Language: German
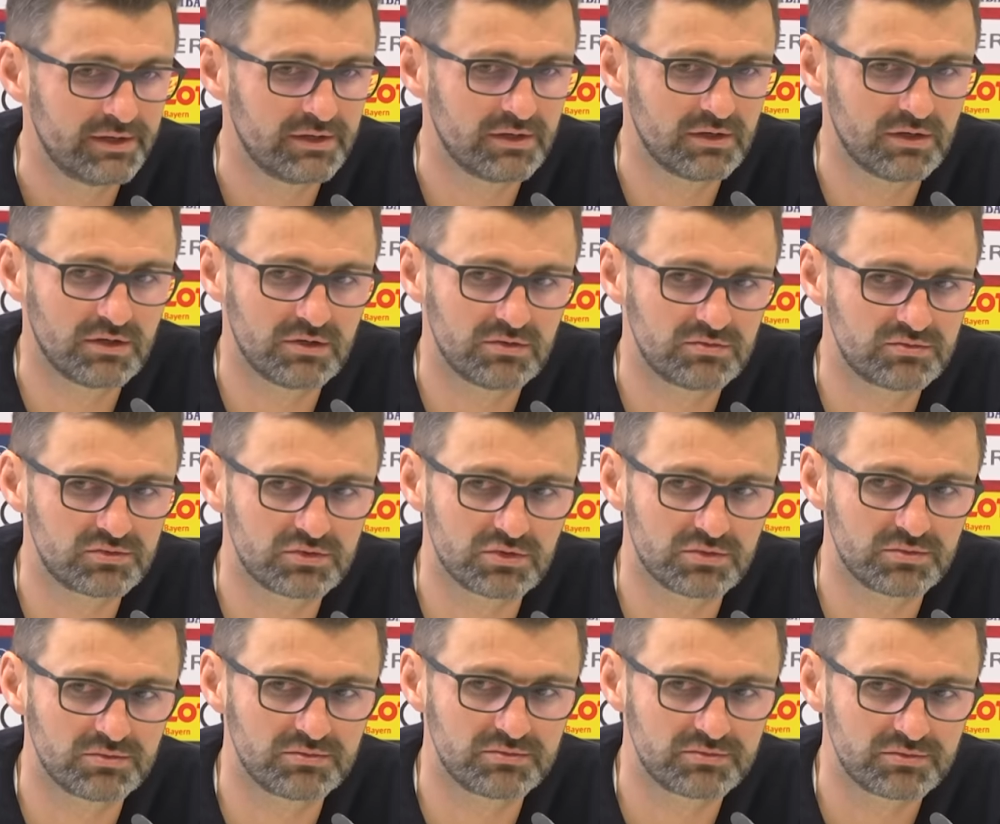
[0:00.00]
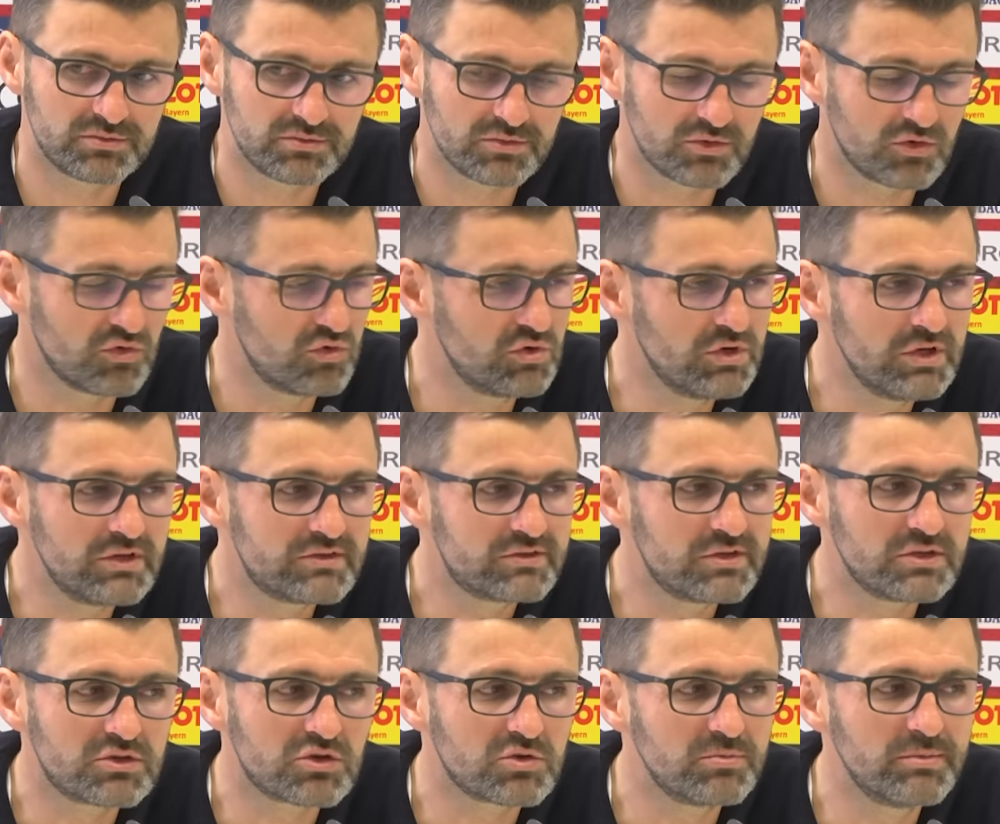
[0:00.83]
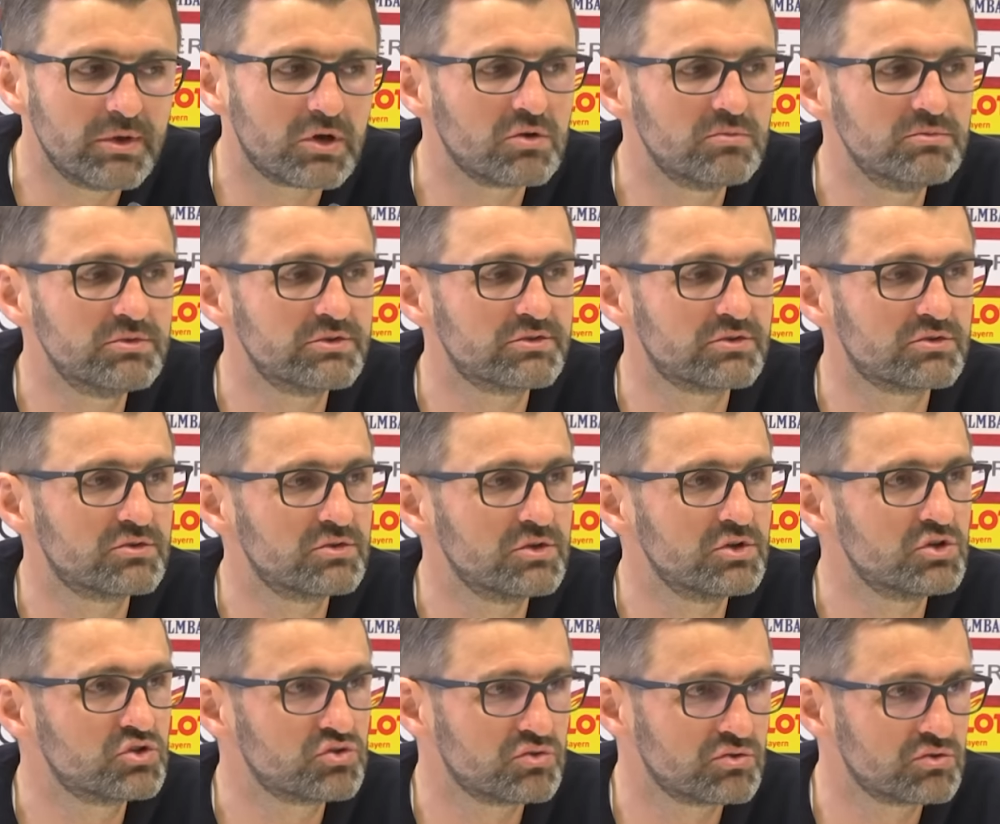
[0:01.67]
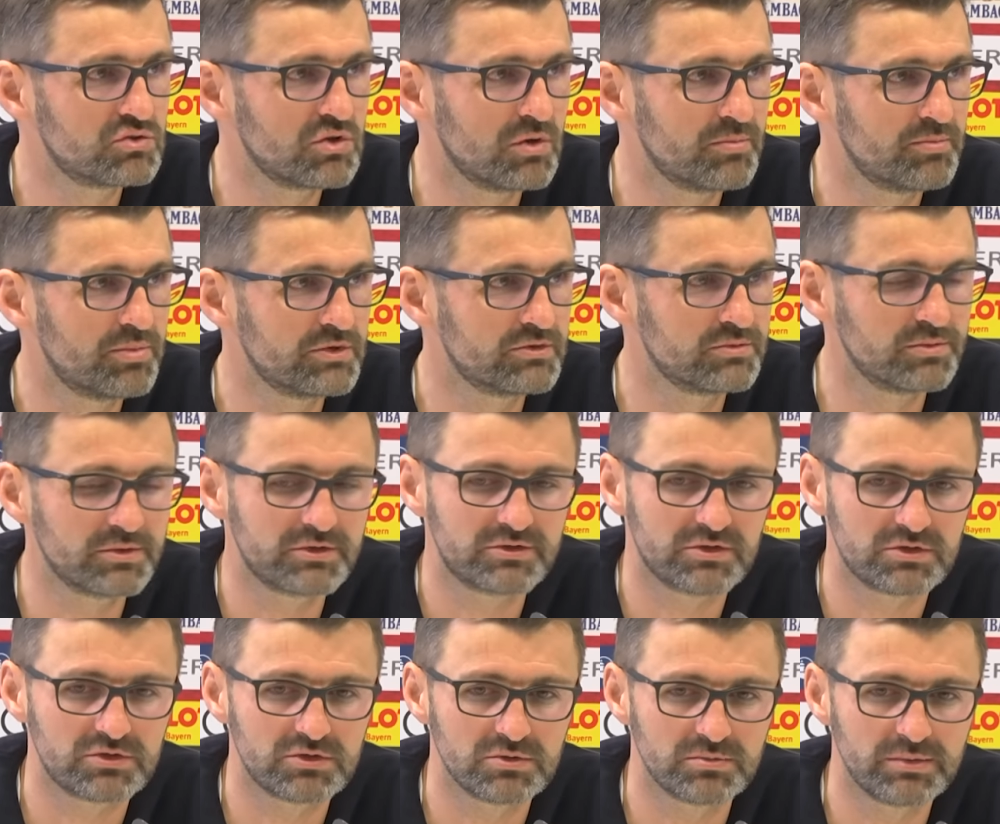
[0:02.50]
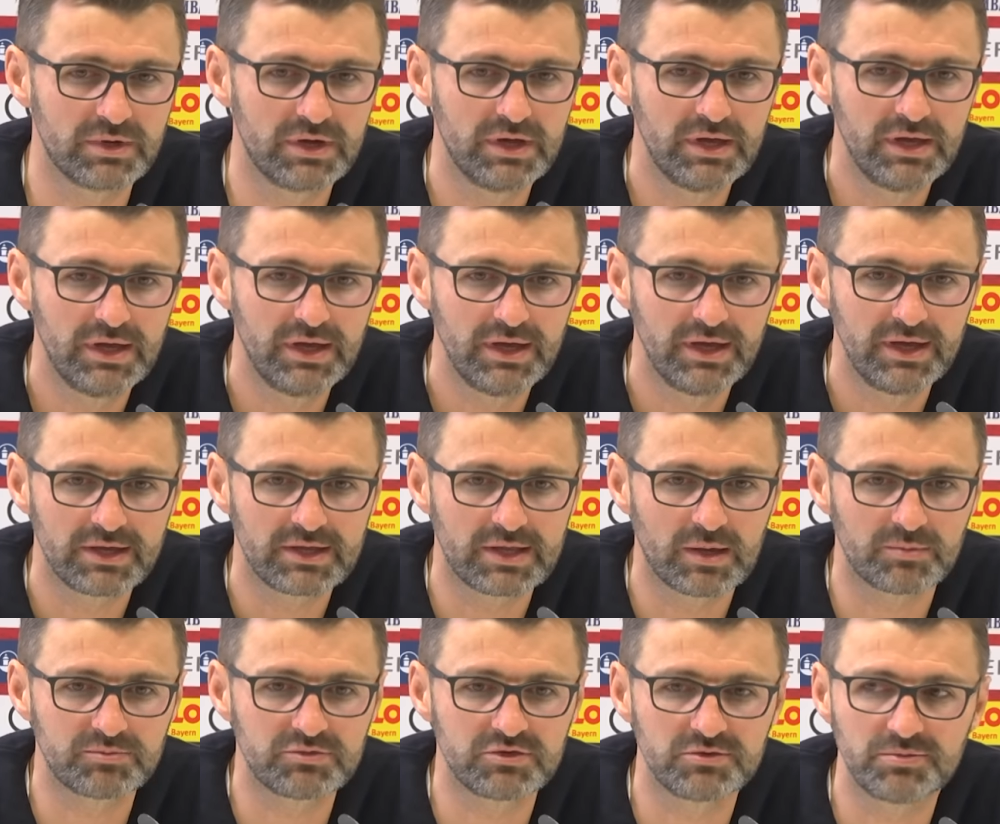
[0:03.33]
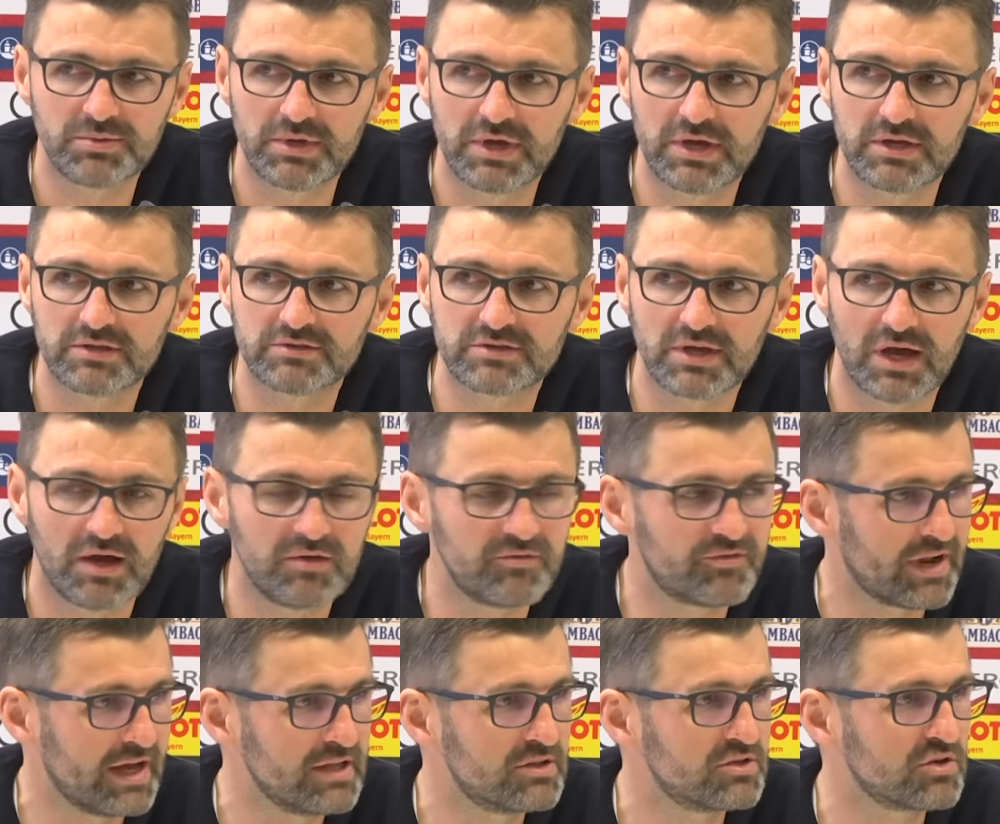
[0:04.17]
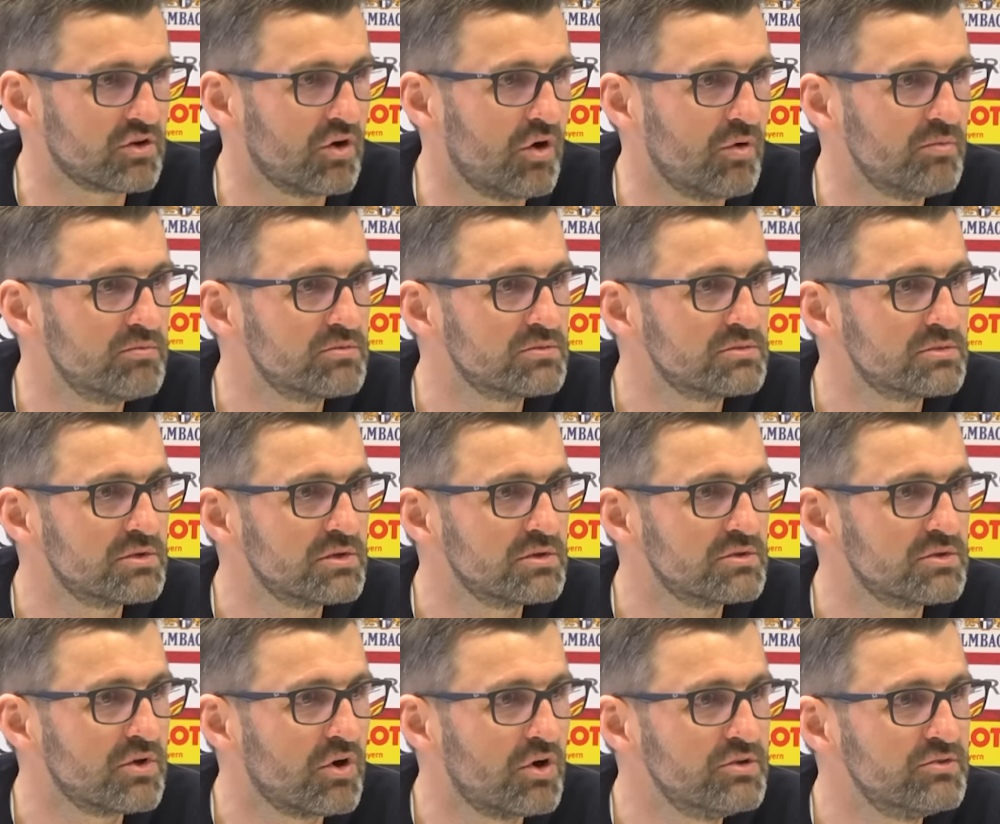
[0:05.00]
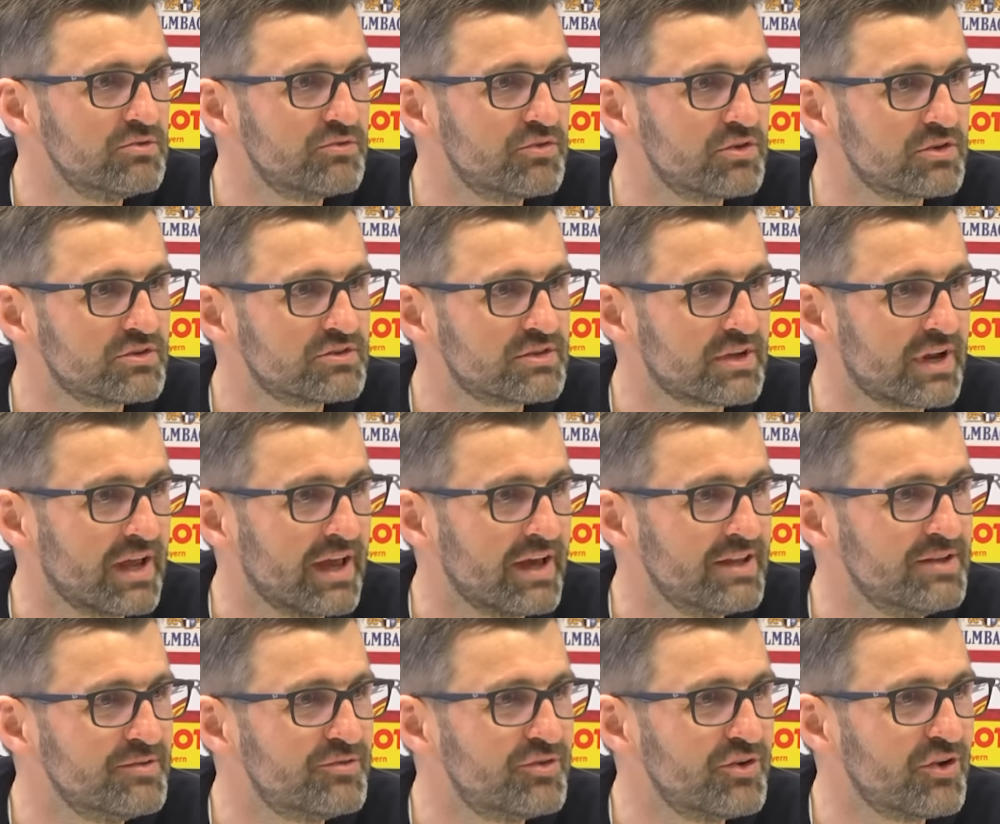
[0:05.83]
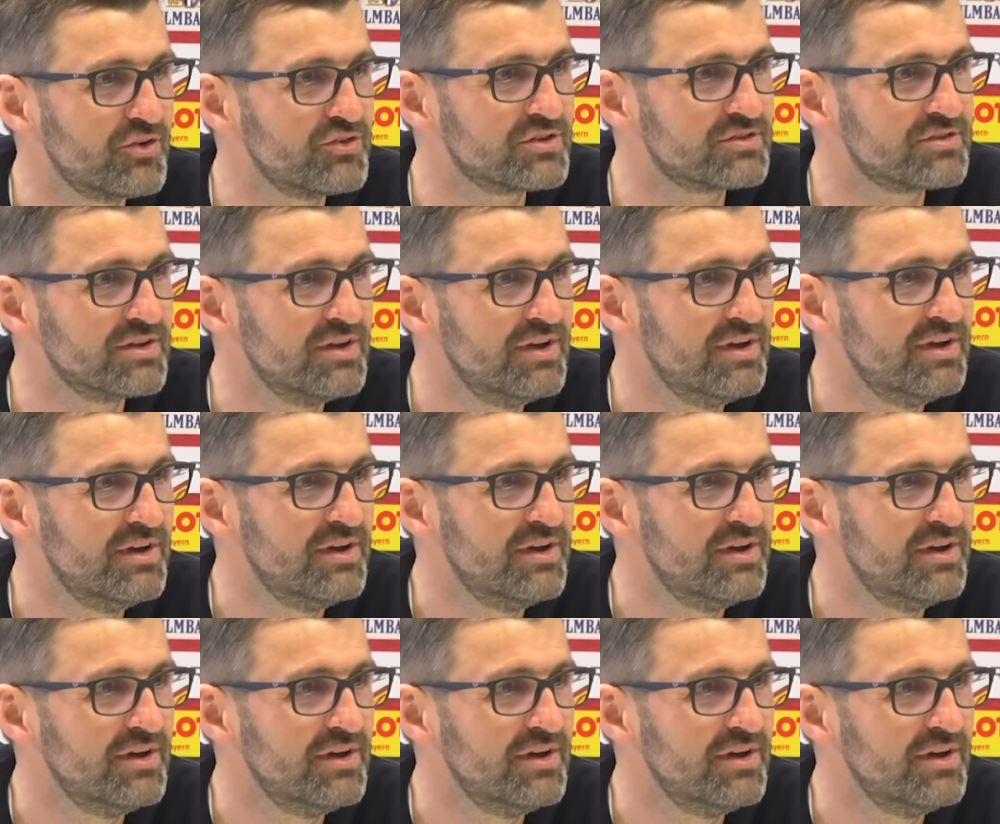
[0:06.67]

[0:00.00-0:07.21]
Äh, und, die Kulisse drumherum ist natürlich schon top. Also wie gesagt, aber ich glaube, das wäre jetzt auch am Freitagabend an der alten Försterei auch nicht viel anders.